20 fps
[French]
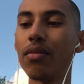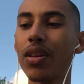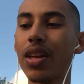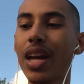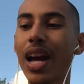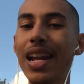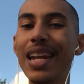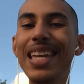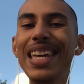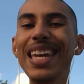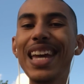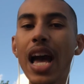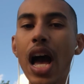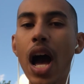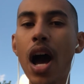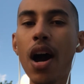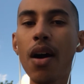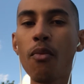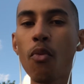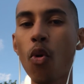calé
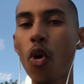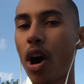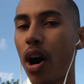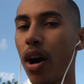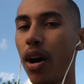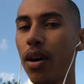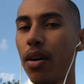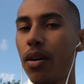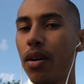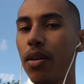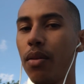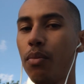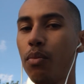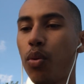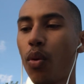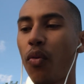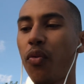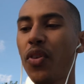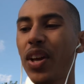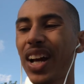un mois
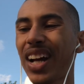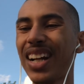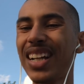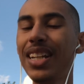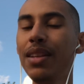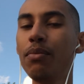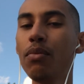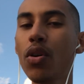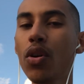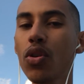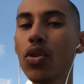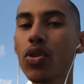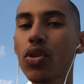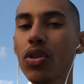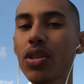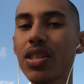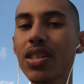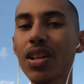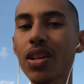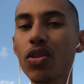pour faire
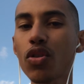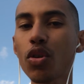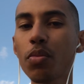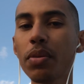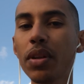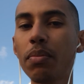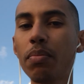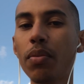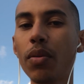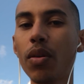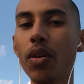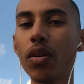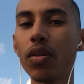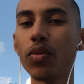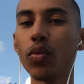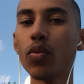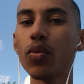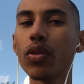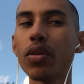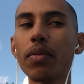Limoges-Saint-Jean-Pied-de-Port,
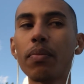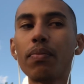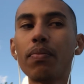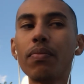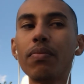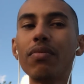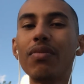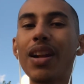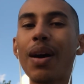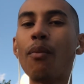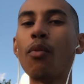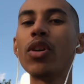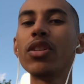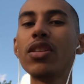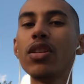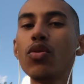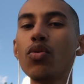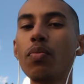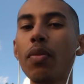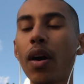donc la
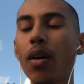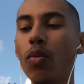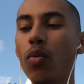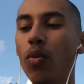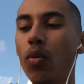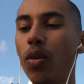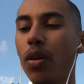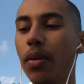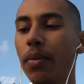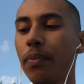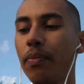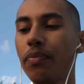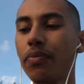moitié du parcours.